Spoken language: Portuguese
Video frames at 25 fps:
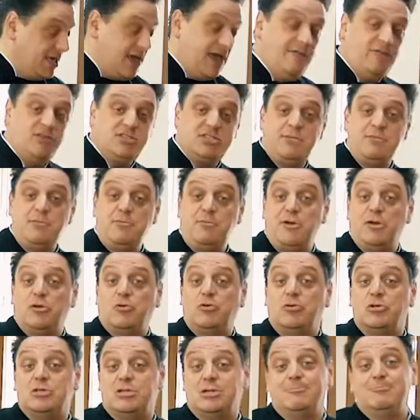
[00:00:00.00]
E aí você me
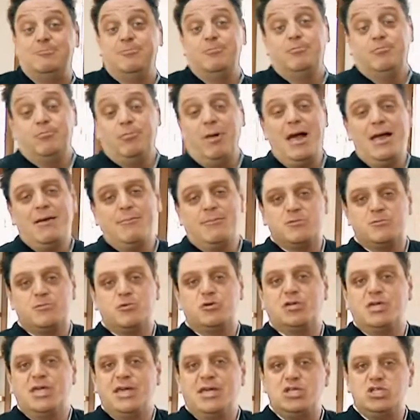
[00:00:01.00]
pergunta, ah, mas
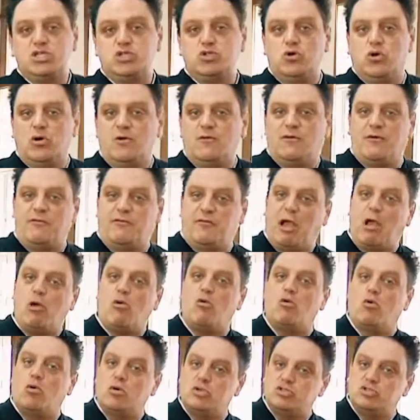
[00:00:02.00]
por que anchova? Vai ficar
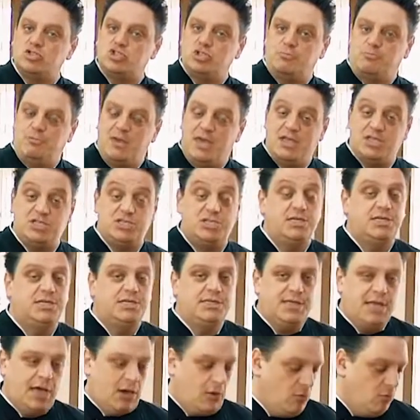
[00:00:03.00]
com gosto de peixe?
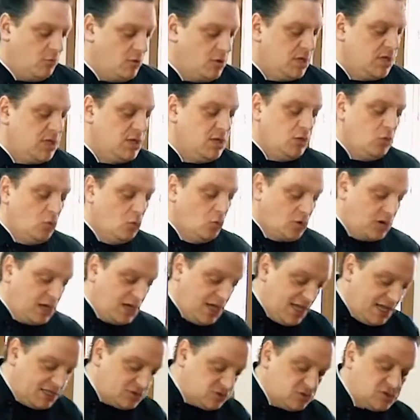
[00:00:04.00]
Não. O
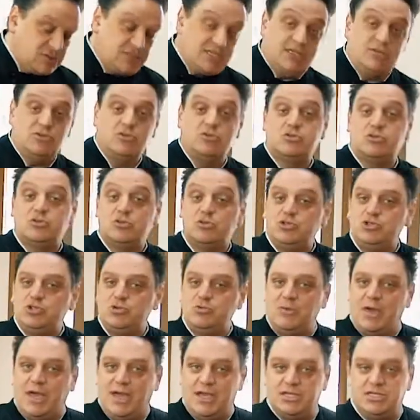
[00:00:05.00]
caso, usando
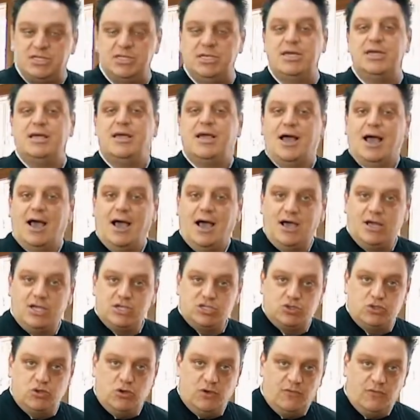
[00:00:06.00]
sutilmente a
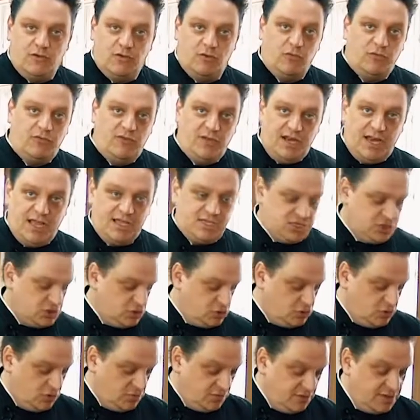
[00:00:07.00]
anchova, o filé de
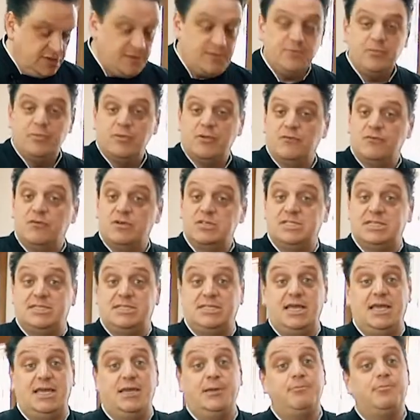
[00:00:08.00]
anchova, você
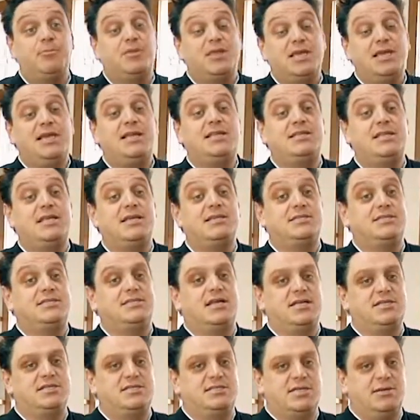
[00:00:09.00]
tem
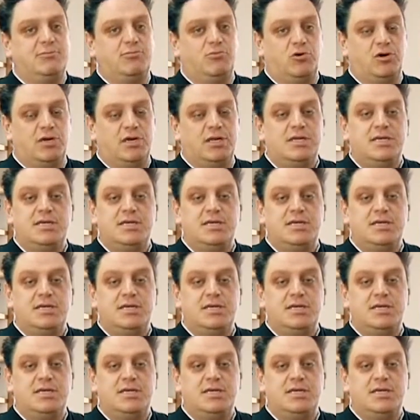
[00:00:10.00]
intensidade de sabor